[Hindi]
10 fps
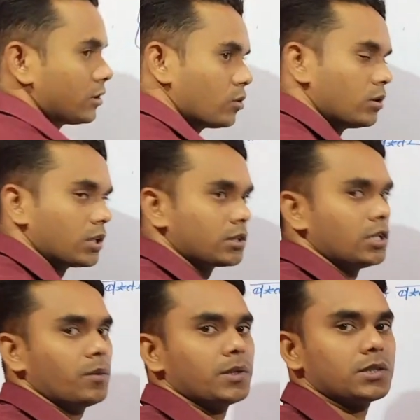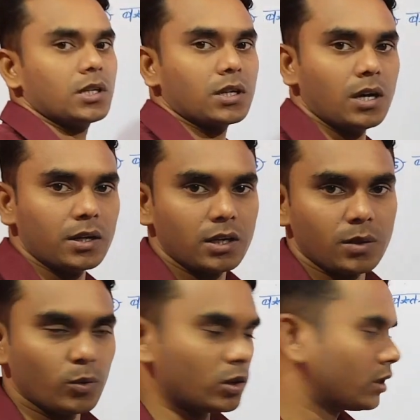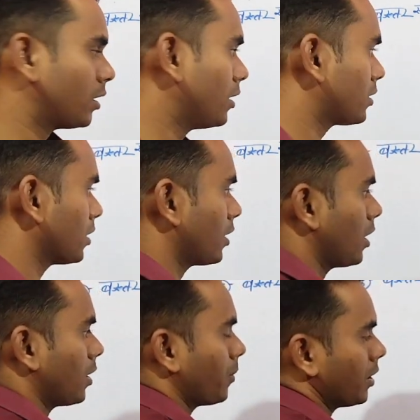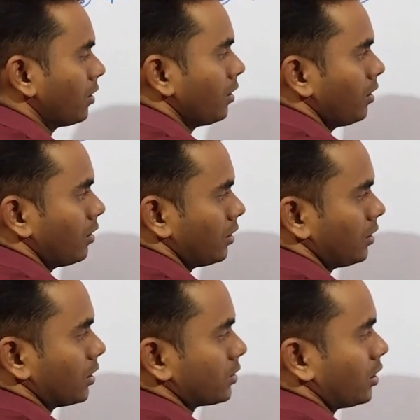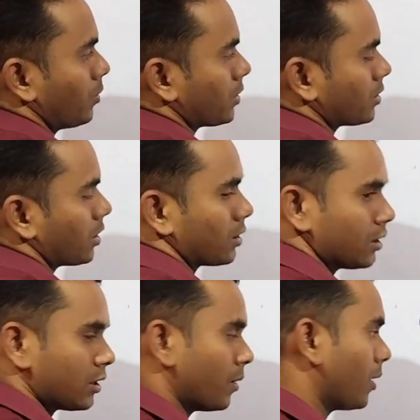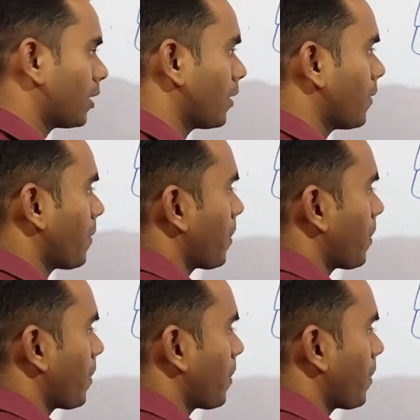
जिसको दक्षिण बस्तर कांकेर बोलते हैं इसका क्या नाम है नहीं दक्षिण बस्तर दंतेवाड़ा